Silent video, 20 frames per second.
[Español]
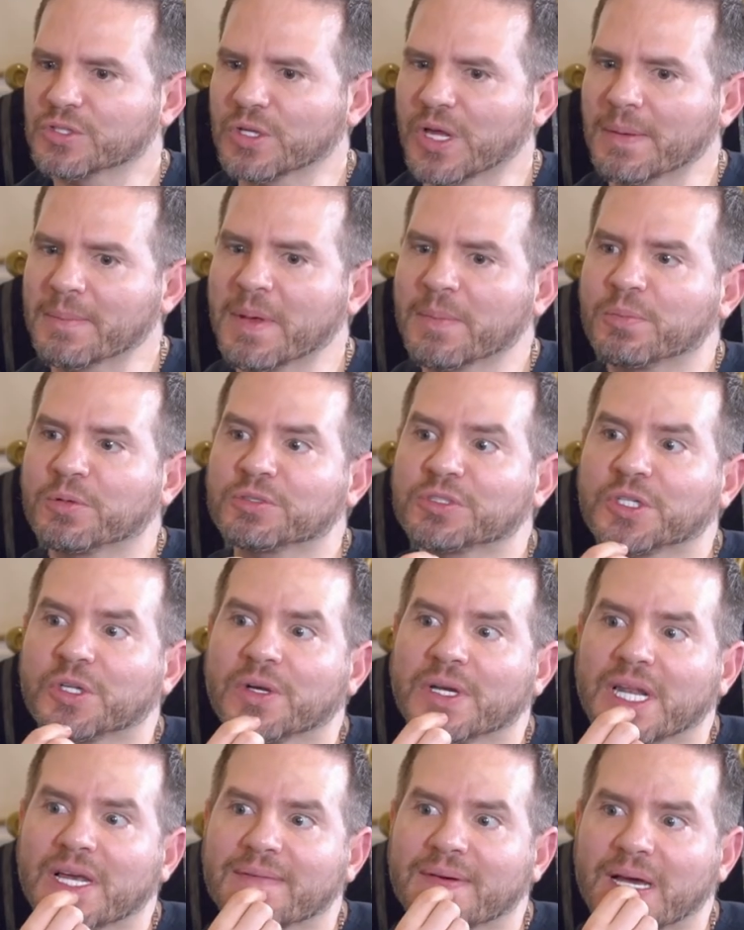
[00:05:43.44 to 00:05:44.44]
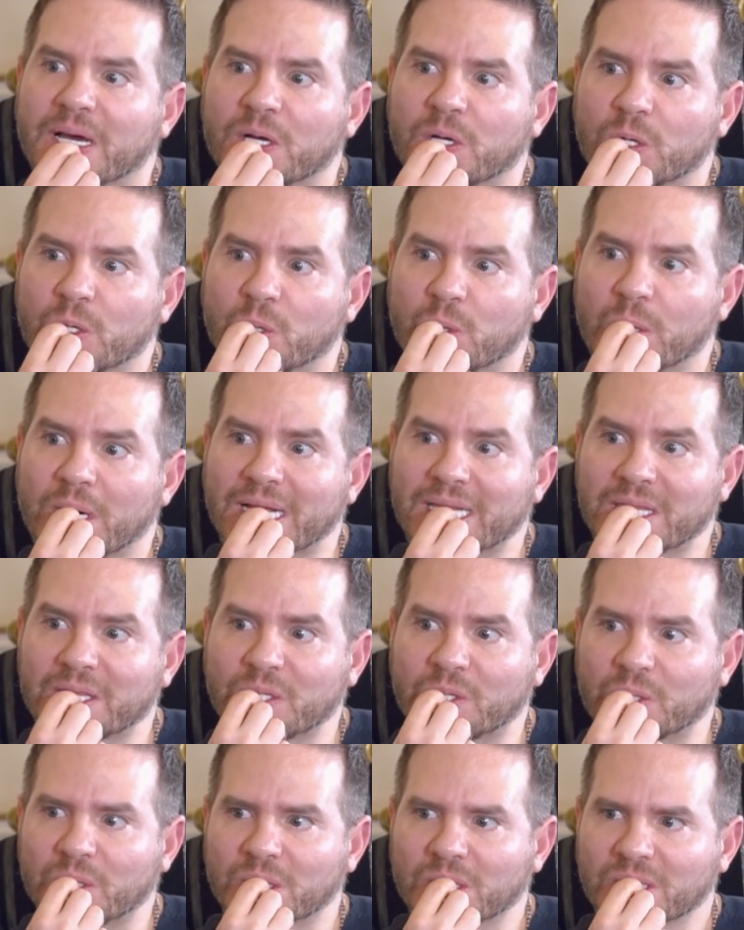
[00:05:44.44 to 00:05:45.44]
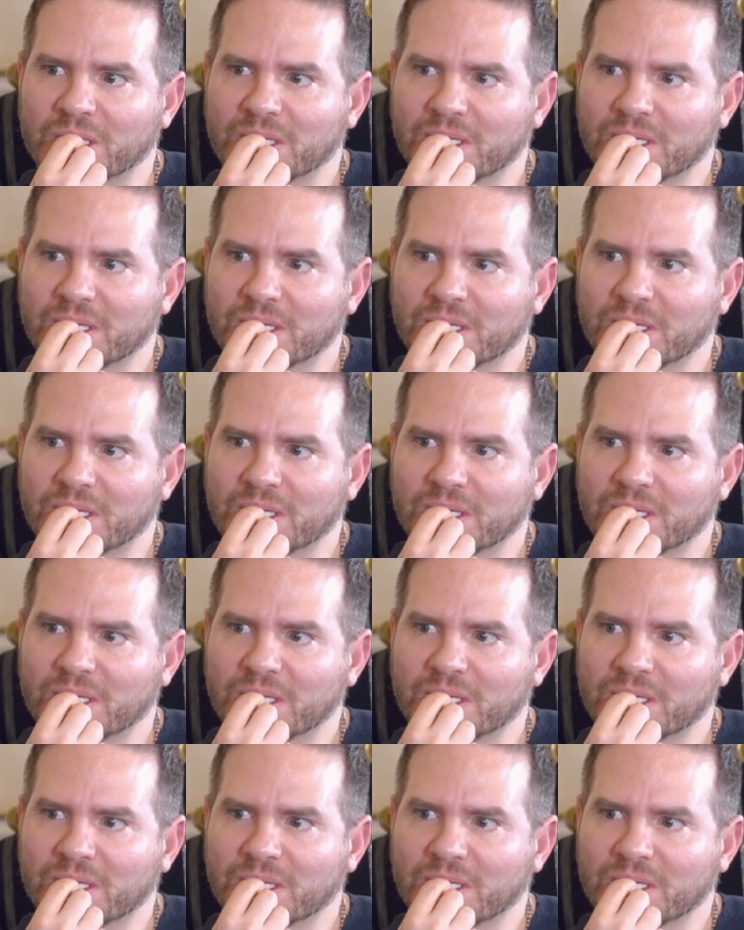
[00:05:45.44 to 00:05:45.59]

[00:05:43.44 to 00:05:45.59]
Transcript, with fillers: Ah, me pusieron abajo cuatro.